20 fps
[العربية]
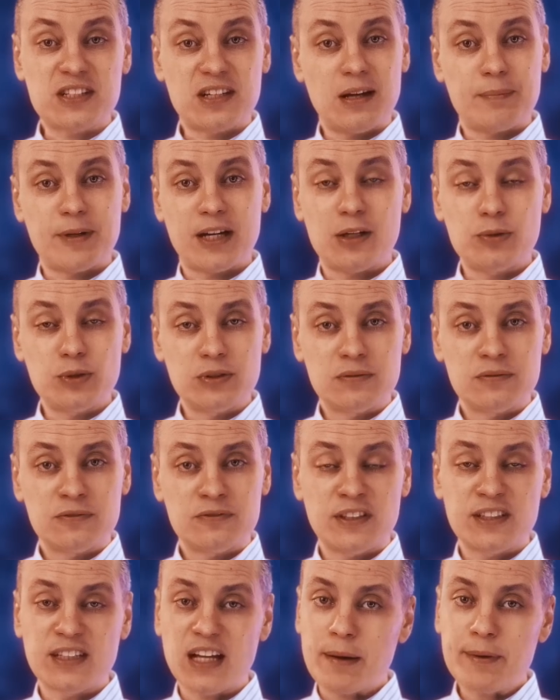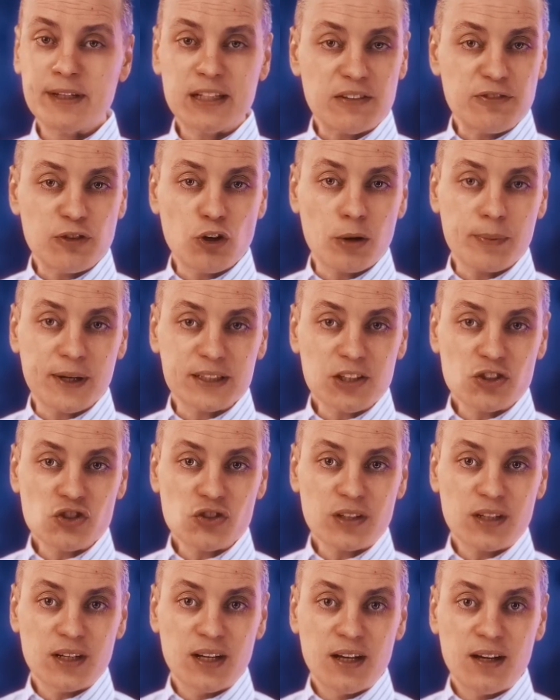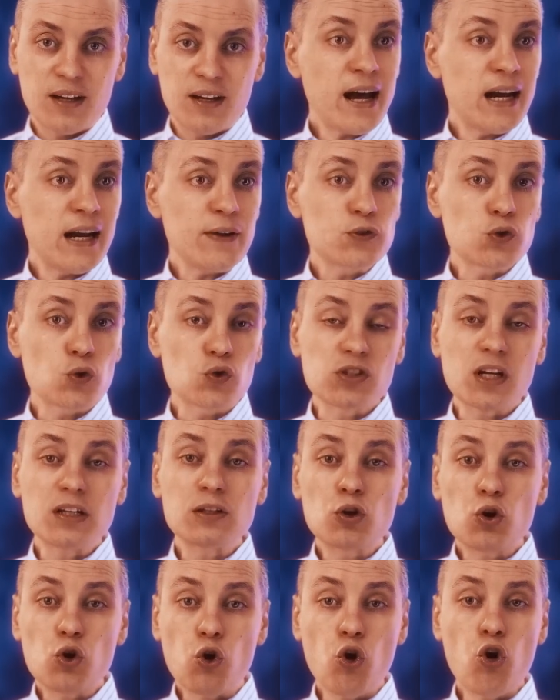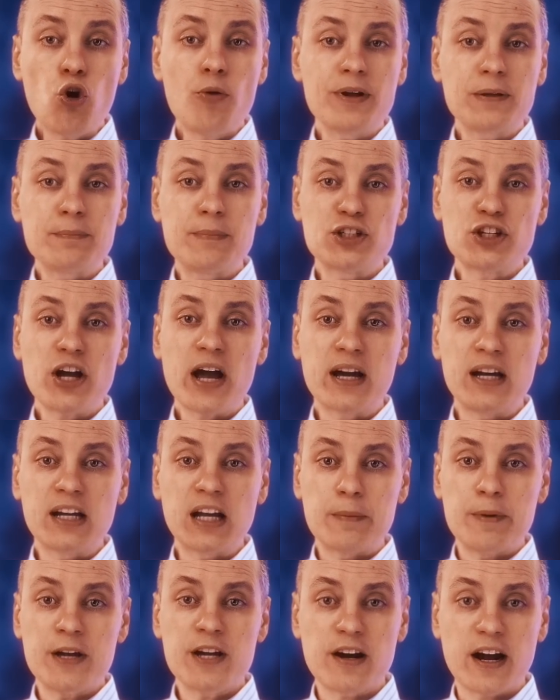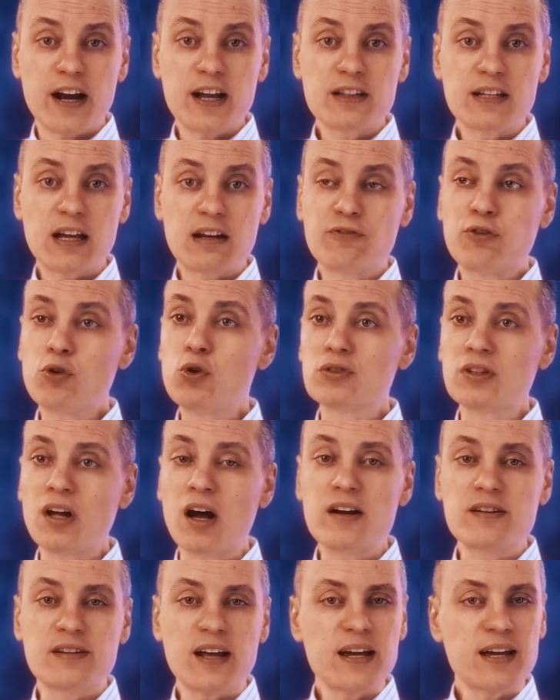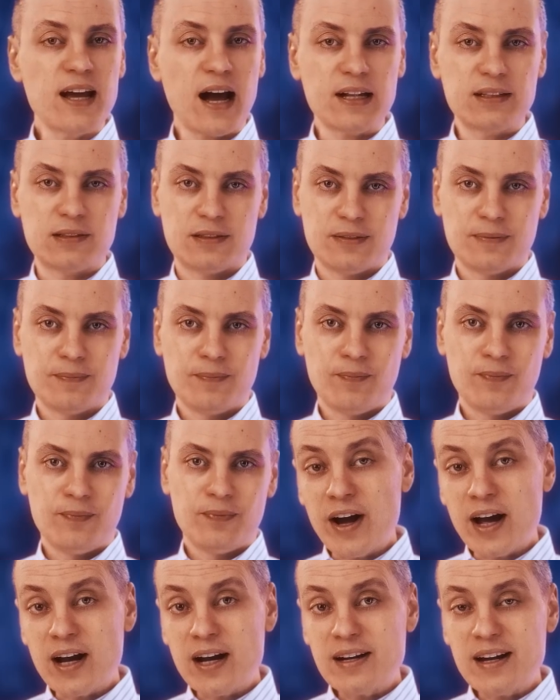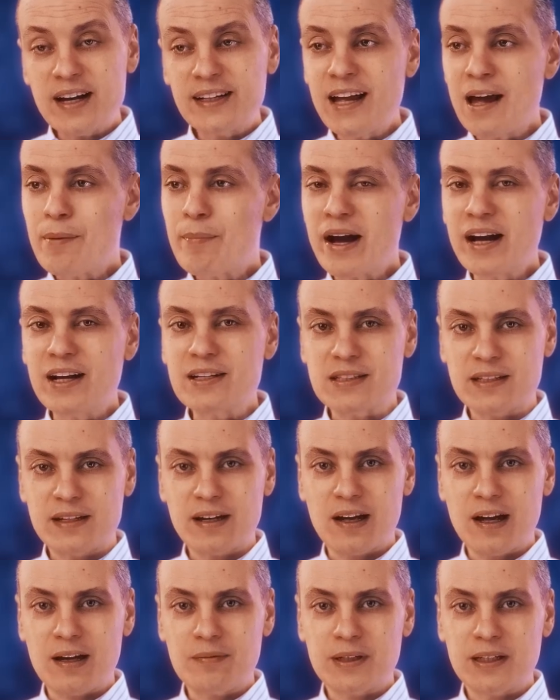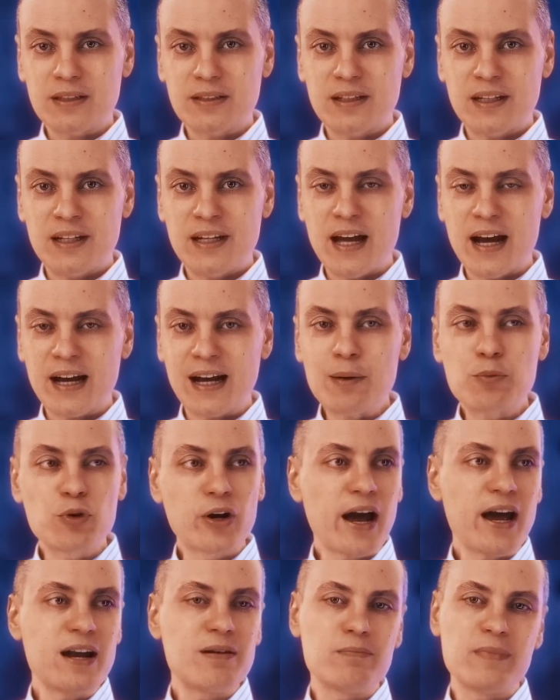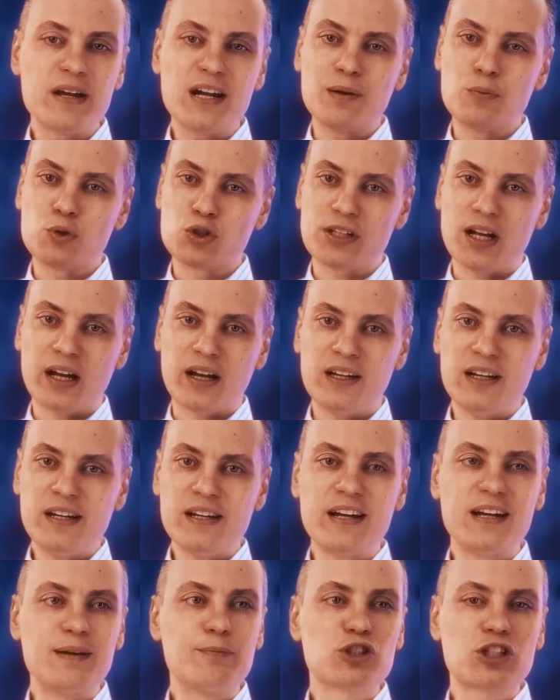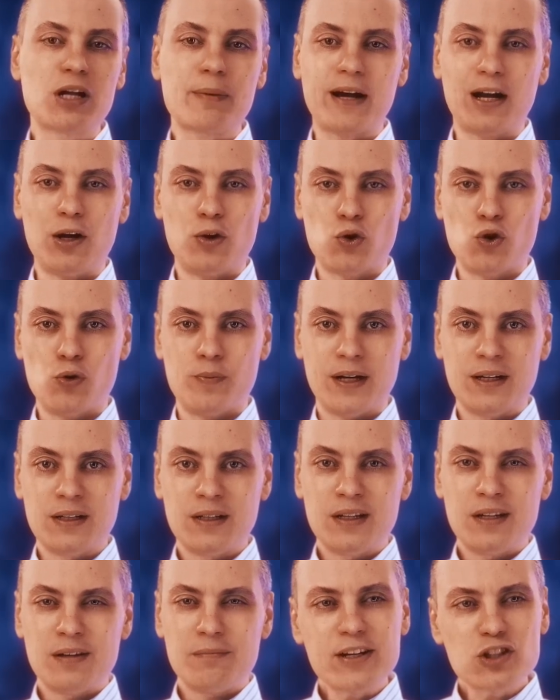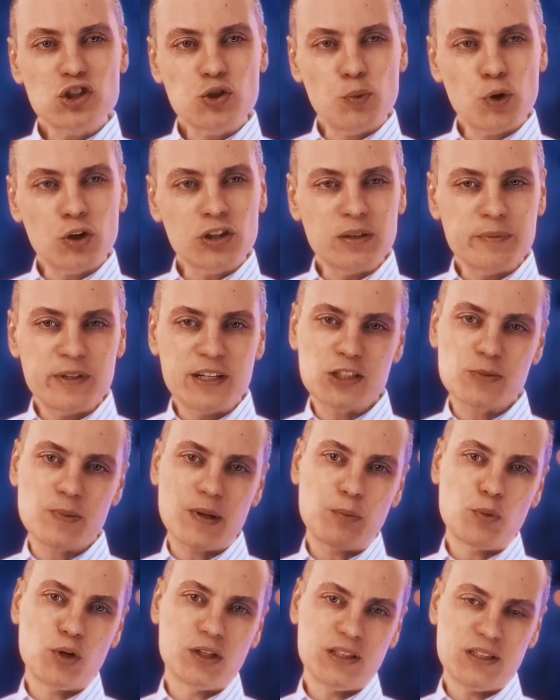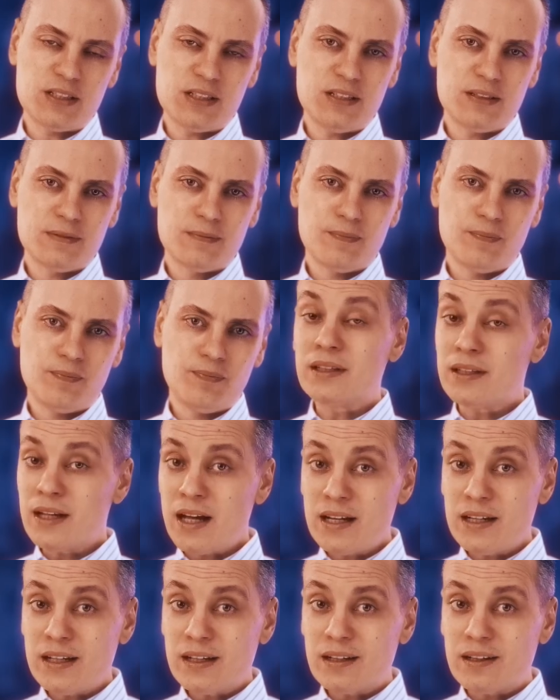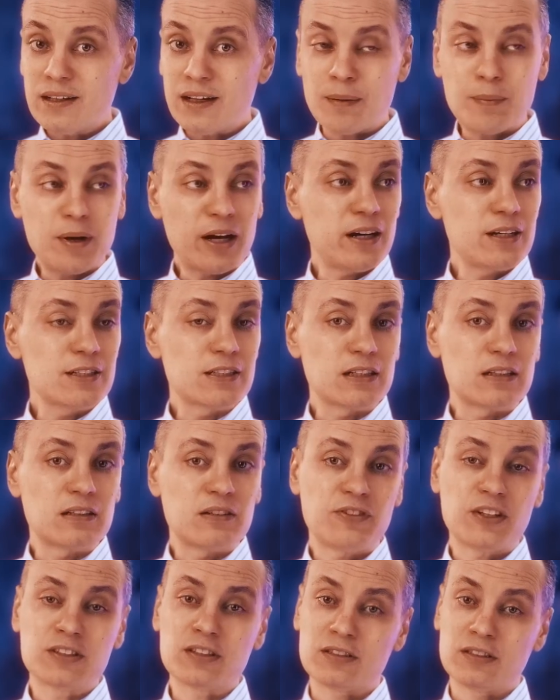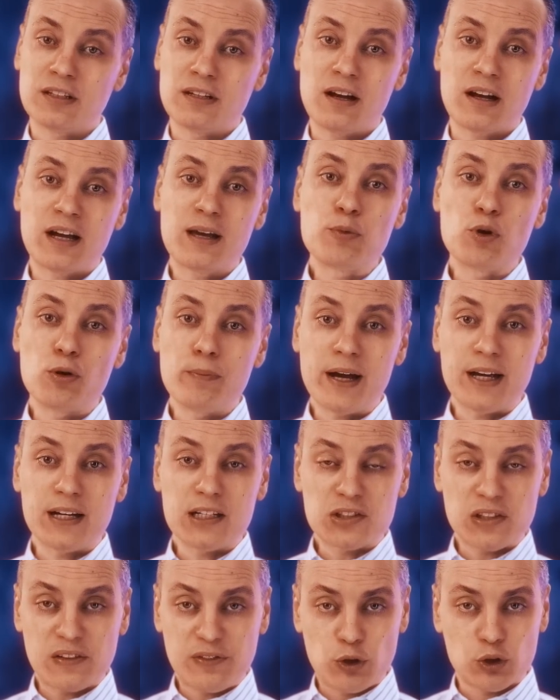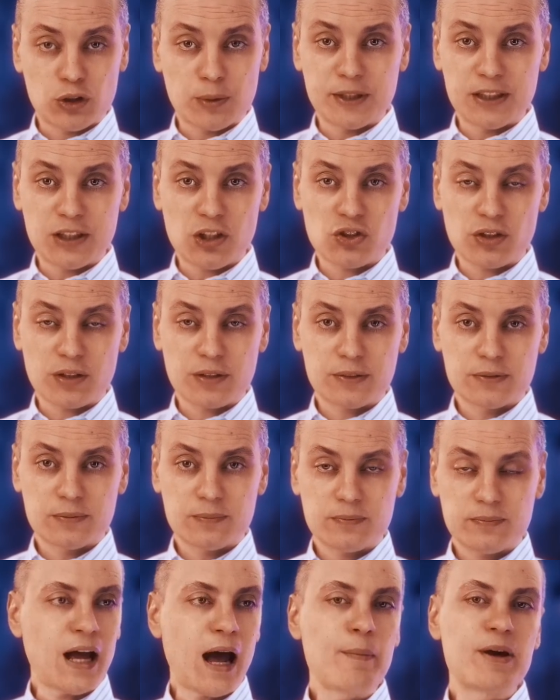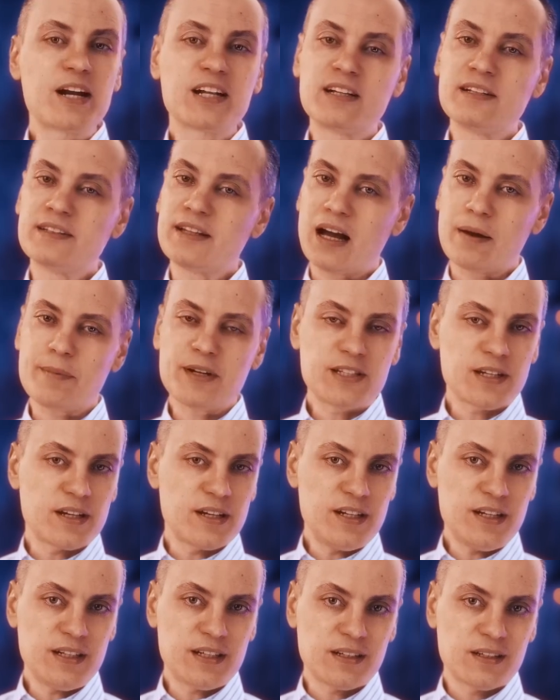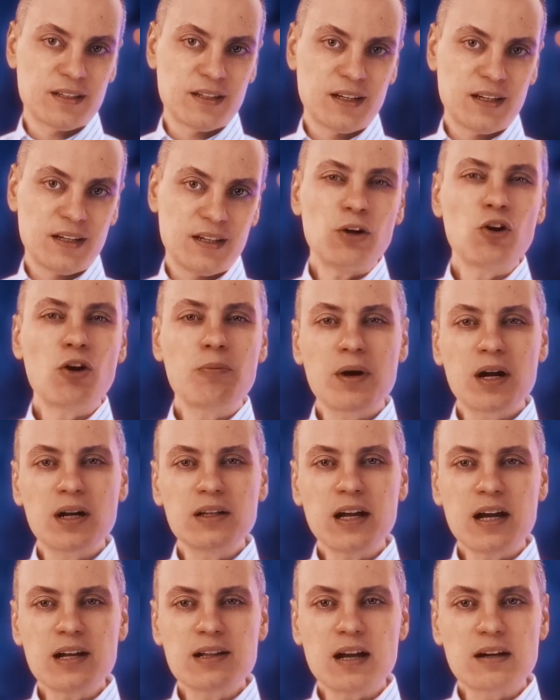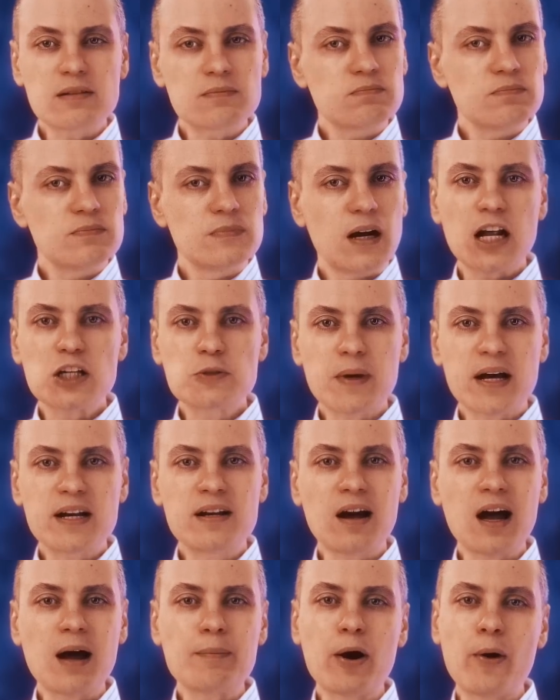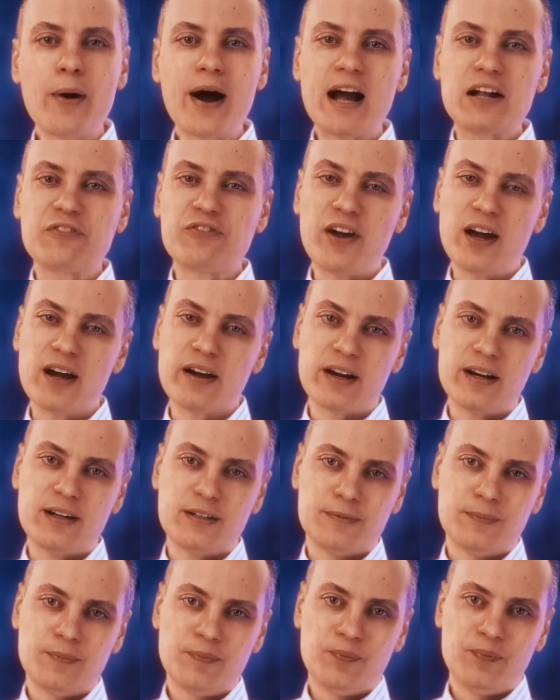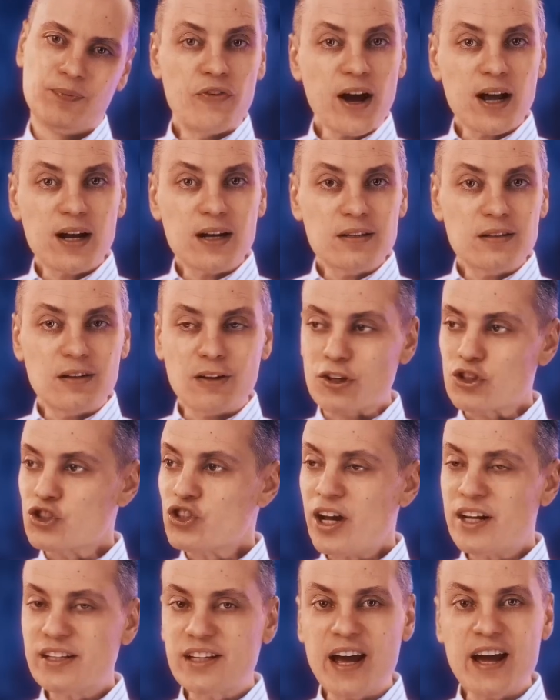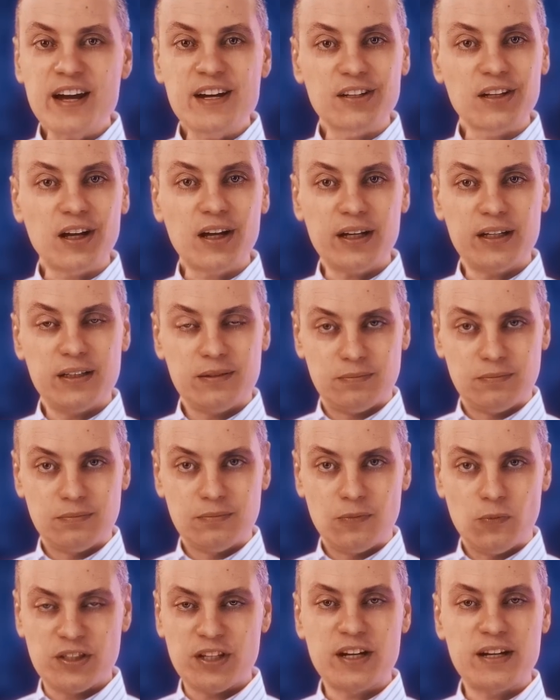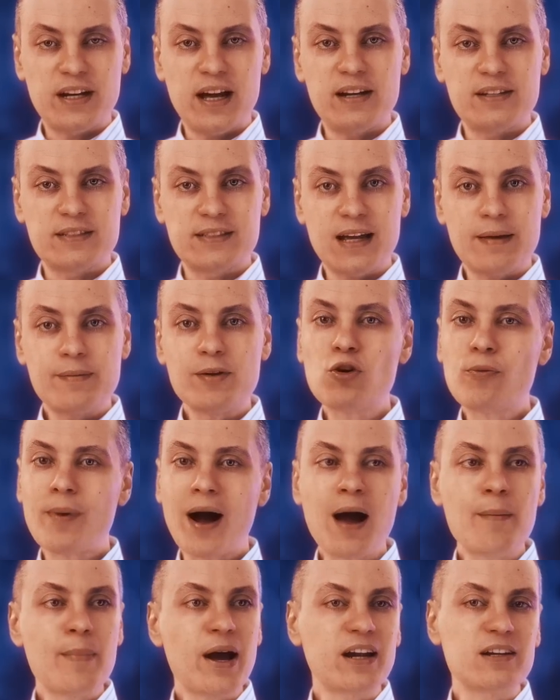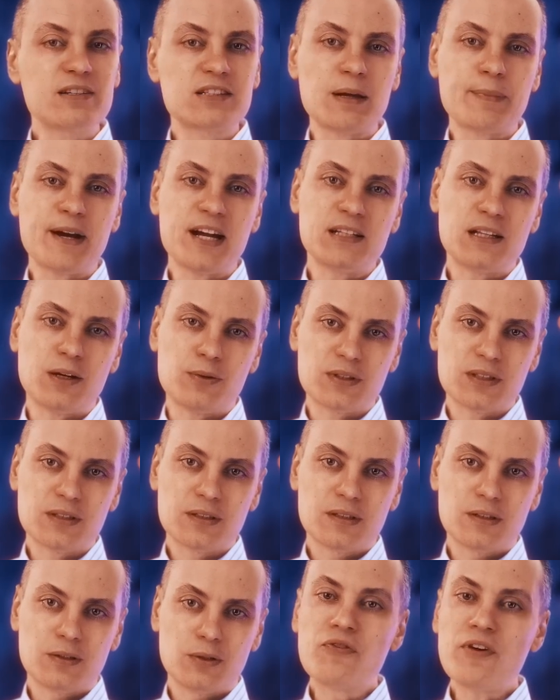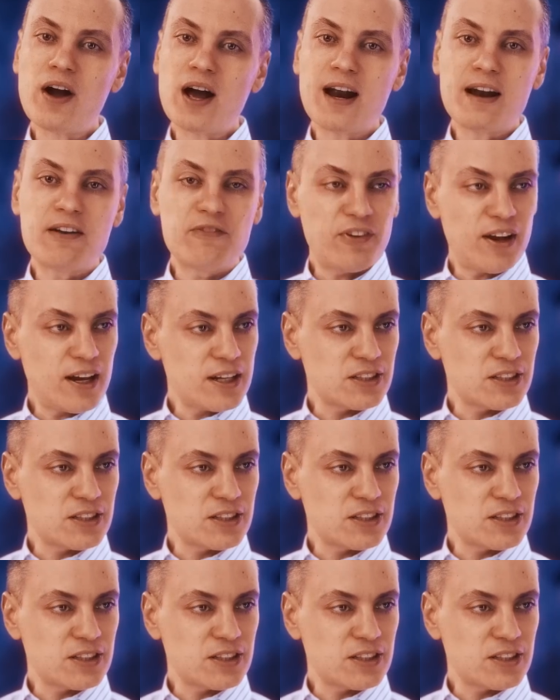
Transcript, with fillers: فاز النبراوي في انتخابات 2014 لقى نفسه قصاد كومه مشاكل كبيره جدا فوق طاقه اي حد وفعلا اداء مجلس النقابه اللي اغلبه كان من المستقلين اللي مش تبع الحكومه ما كانش مرضي بالنسبه للمهندسين بالتالي لما خلصت فتره النقيب والمجلس 2018 واتعملت الانتخابات الجديده الدوله المره دي قالت لك خلاص بقى النقابه وقعت في حجر وفعلا رشحت هاني ضاحي وزير النقل السابق ومعاه مجلس تبع الدوله وفعلا